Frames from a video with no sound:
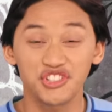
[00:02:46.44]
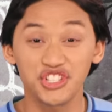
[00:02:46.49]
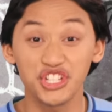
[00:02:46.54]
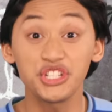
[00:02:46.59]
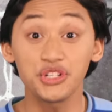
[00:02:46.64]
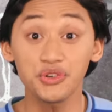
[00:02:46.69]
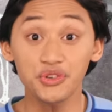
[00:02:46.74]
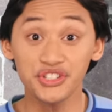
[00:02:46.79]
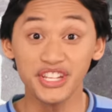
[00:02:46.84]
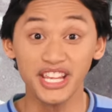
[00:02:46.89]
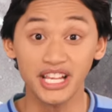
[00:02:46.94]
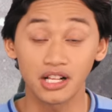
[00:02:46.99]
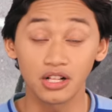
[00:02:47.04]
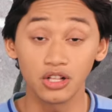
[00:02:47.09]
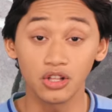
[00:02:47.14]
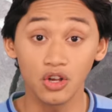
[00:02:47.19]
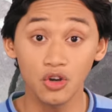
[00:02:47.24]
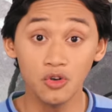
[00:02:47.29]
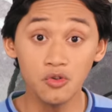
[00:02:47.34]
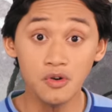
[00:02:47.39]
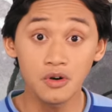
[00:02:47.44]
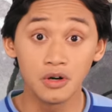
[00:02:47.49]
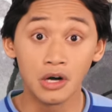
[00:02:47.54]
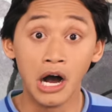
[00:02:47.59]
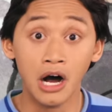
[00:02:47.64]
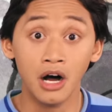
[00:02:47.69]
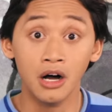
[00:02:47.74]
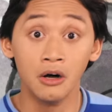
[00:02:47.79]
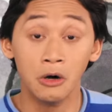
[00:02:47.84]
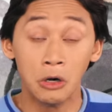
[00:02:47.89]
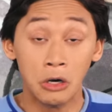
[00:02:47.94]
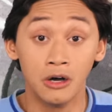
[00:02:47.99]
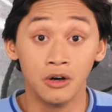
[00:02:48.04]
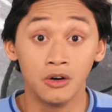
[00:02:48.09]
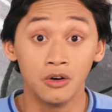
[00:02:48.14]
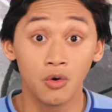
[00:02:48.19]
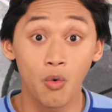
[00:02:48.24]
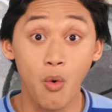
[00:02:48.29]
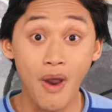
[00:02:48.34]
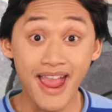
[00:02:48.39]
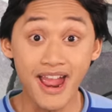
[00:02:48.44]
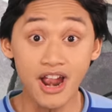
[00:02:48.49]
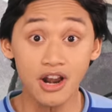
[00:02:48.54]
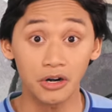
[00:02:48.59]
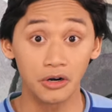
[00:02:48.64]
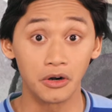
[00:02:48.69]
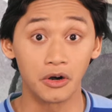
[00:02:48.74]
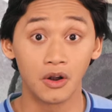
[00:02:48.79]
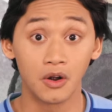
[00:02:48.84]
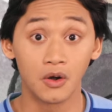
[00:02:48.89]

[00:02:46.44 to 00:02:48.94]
entendu Tu as vu un indice Où ça